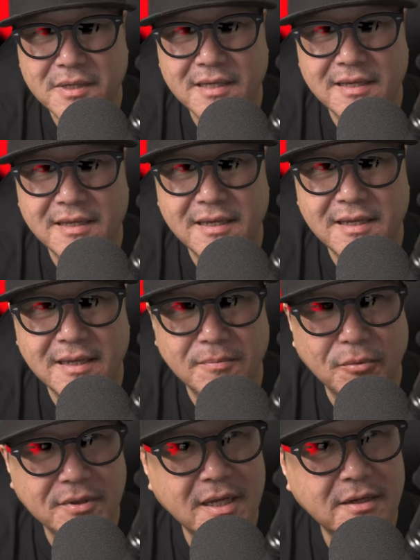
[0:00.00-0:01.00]
きい
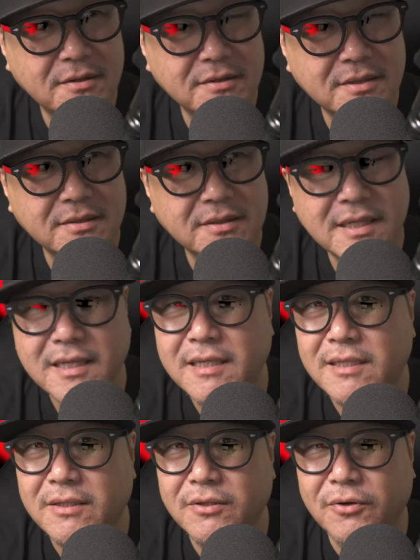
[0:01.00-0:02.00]
モデル3
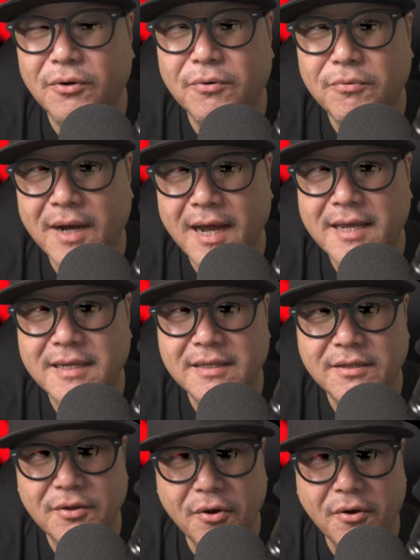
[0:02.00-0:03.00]
と Y
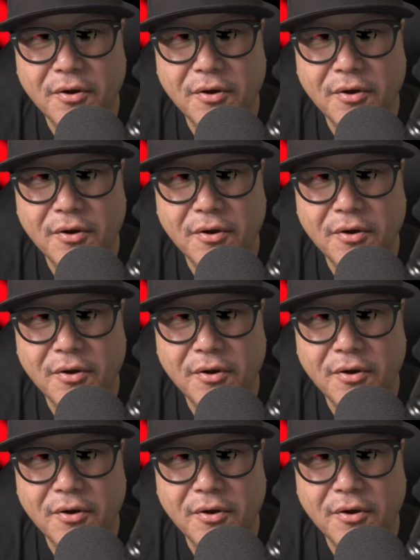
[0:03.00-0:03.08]
の